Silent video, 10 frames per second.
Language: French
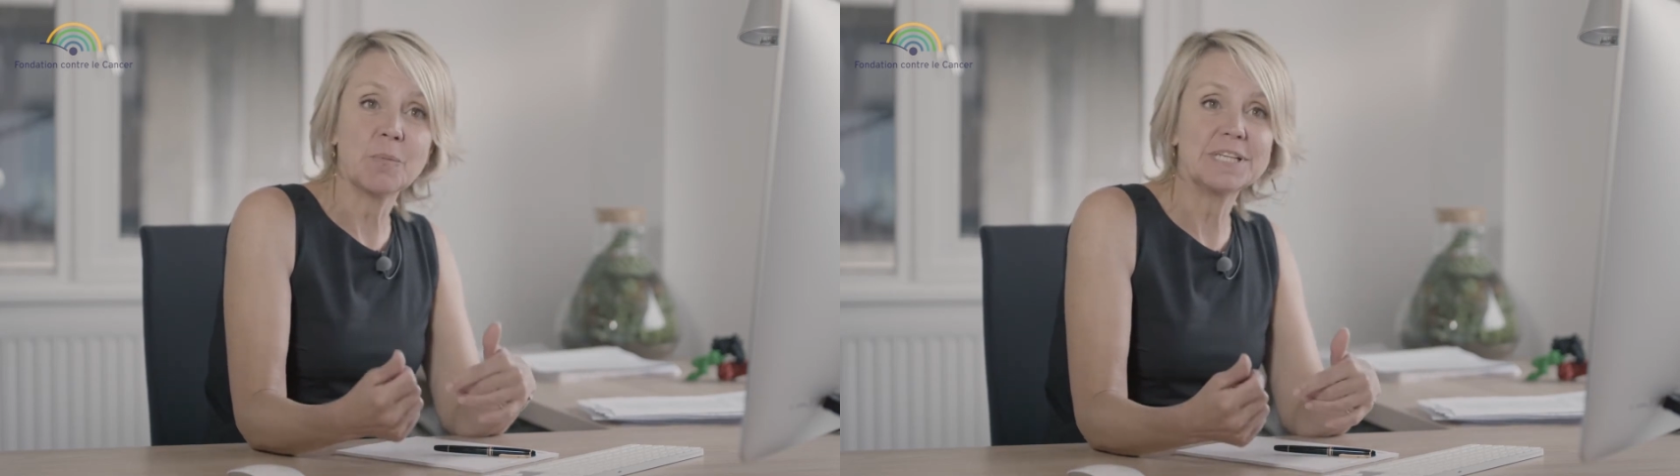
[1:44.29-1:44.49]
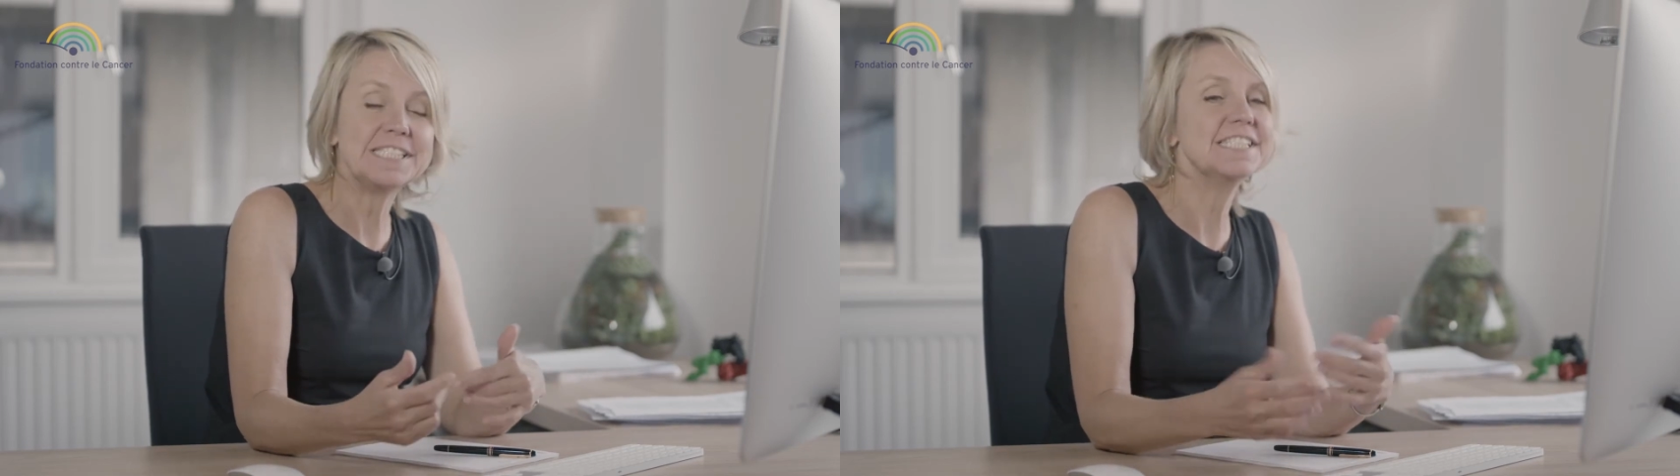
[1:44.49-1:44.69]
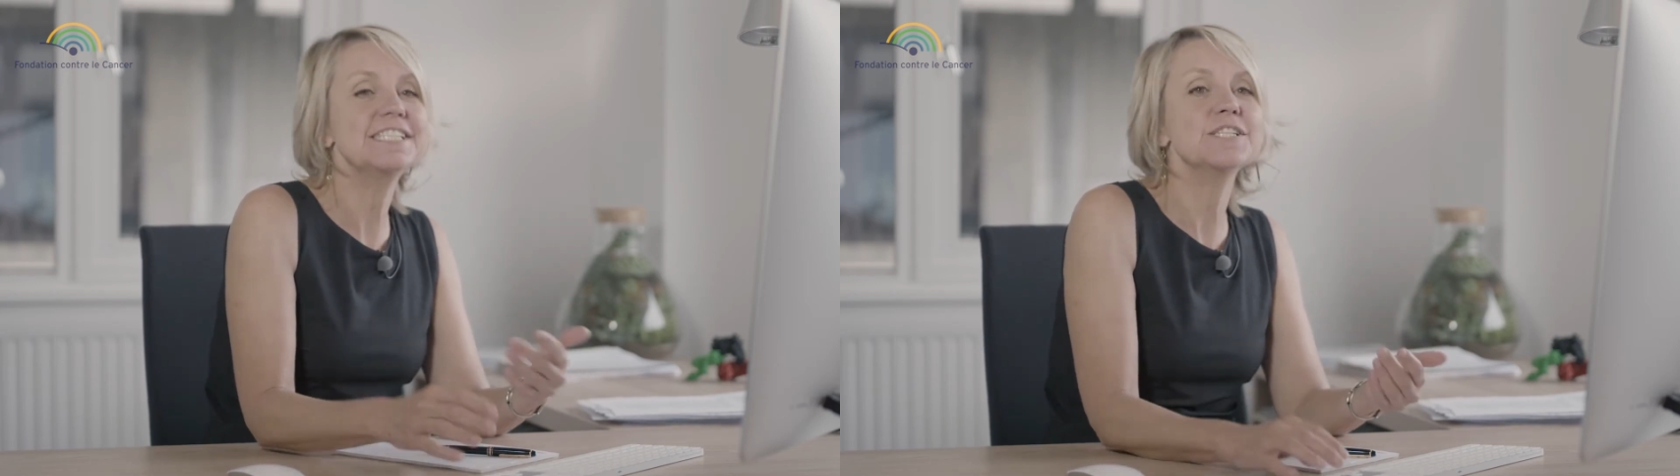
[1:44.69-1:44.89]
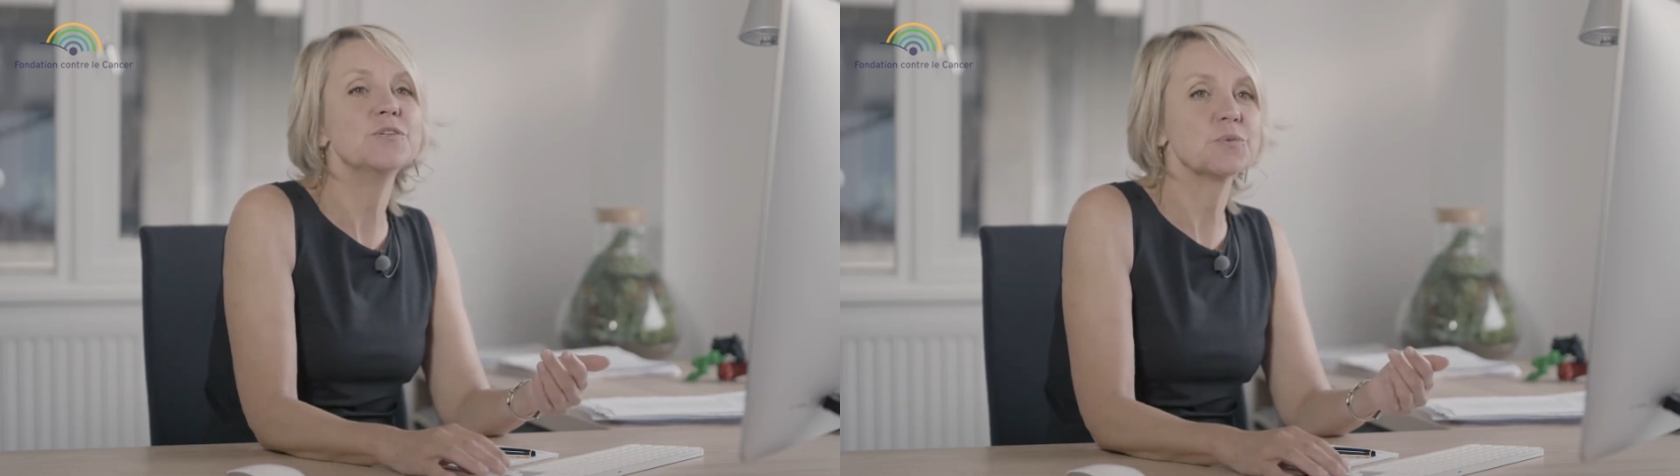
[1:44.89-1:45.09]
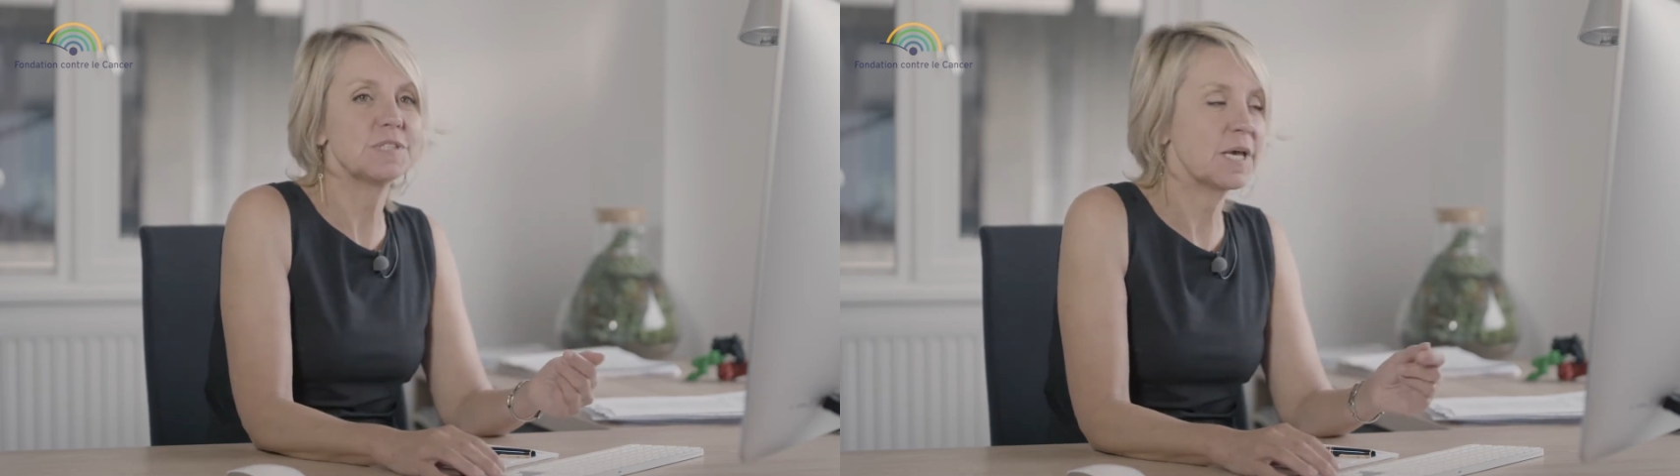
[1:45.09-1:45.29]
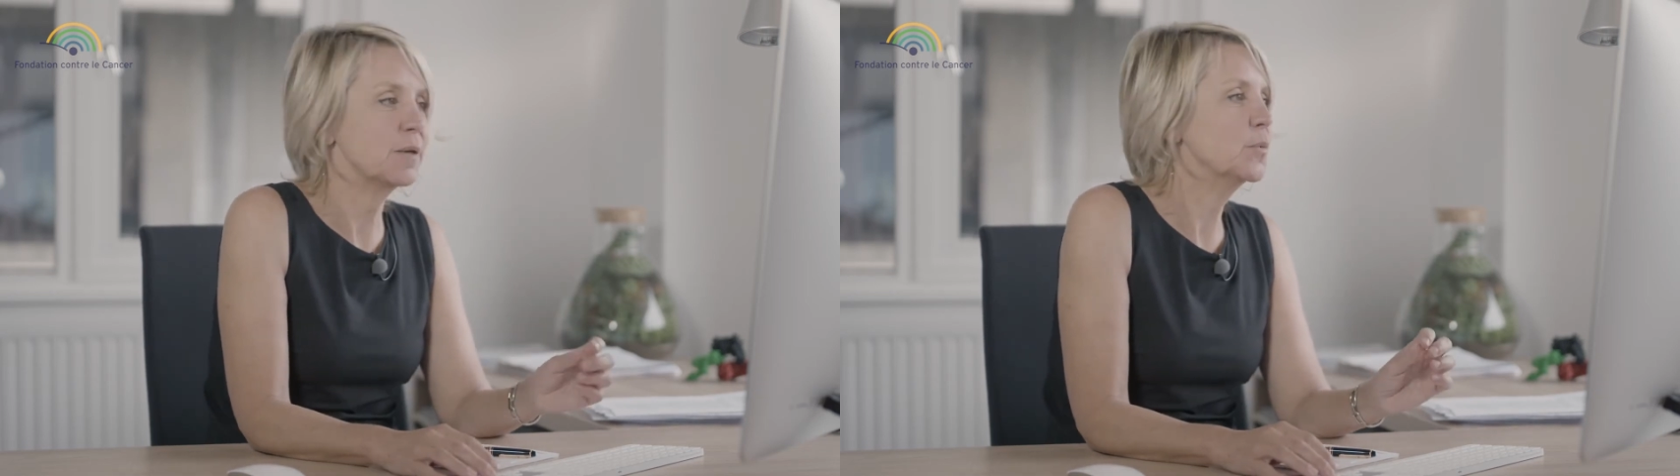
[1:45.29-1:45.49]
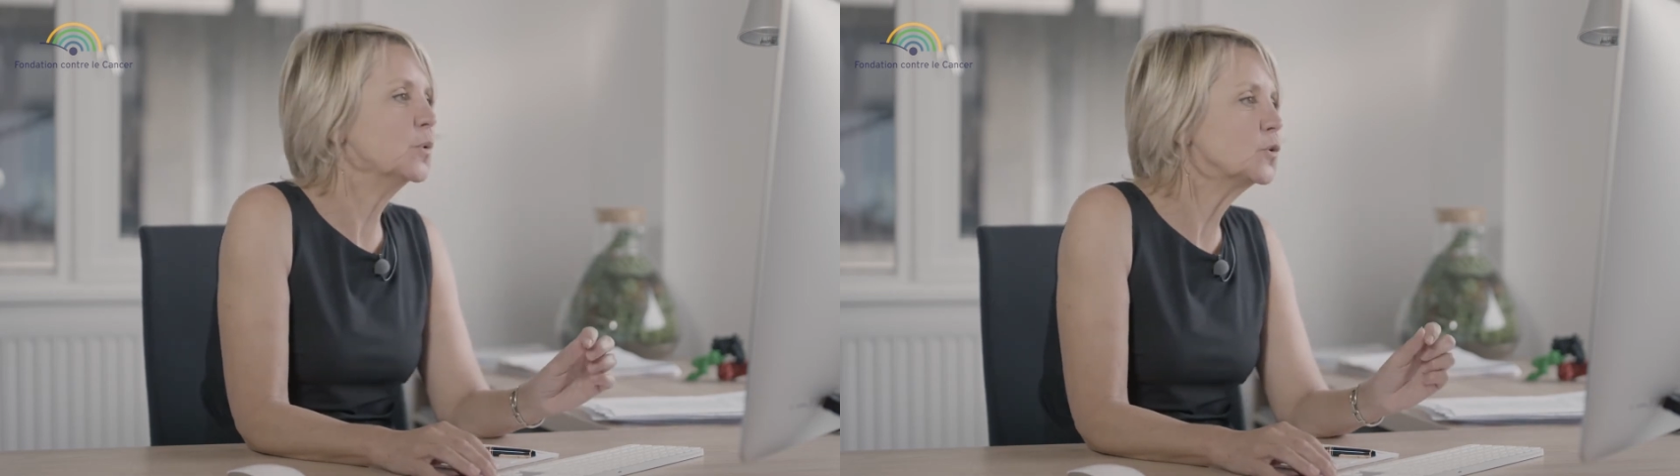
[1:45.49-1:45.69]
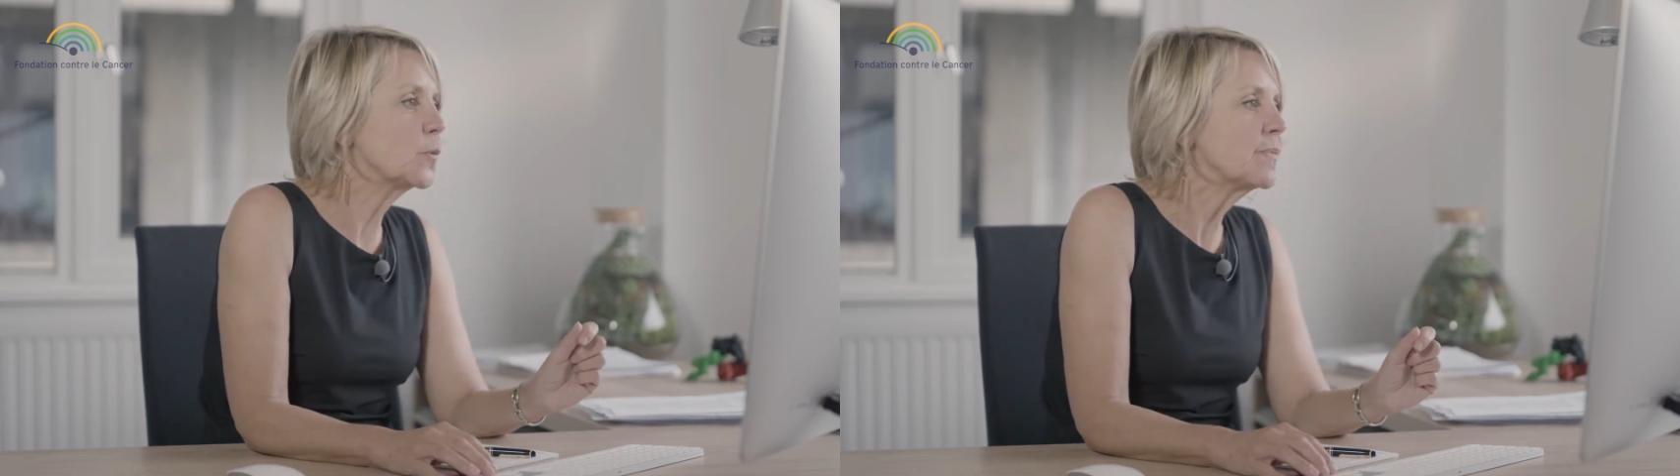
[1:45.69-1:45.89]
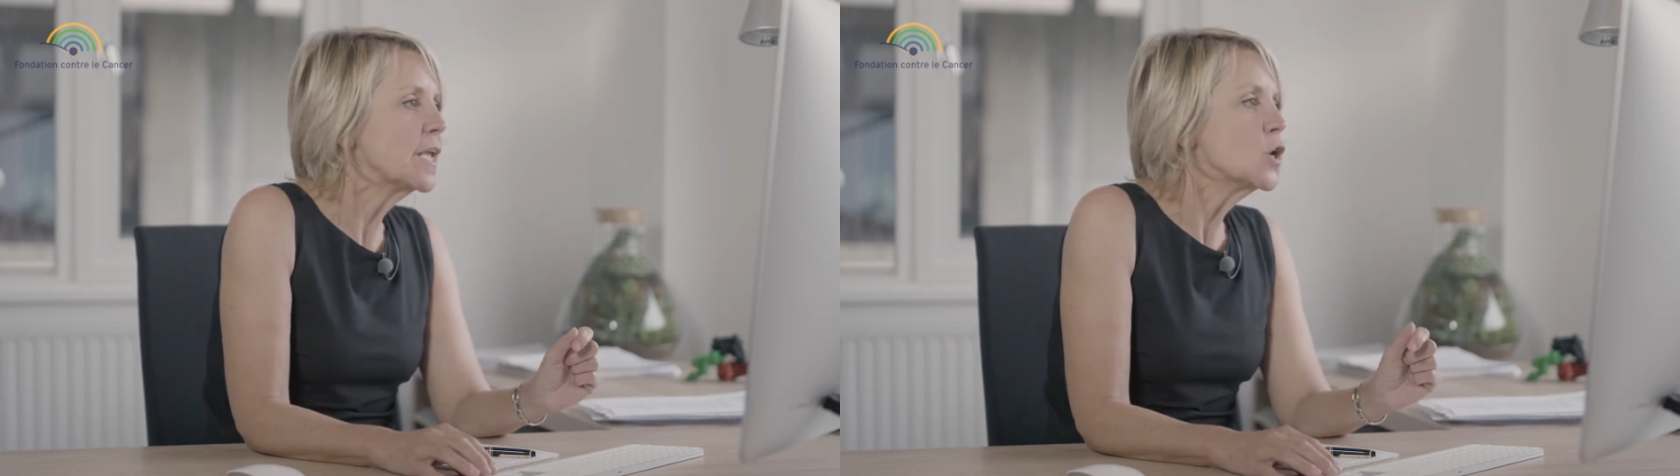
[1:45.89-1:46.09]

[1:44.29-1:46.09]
précédé, dont Thierry Beaune,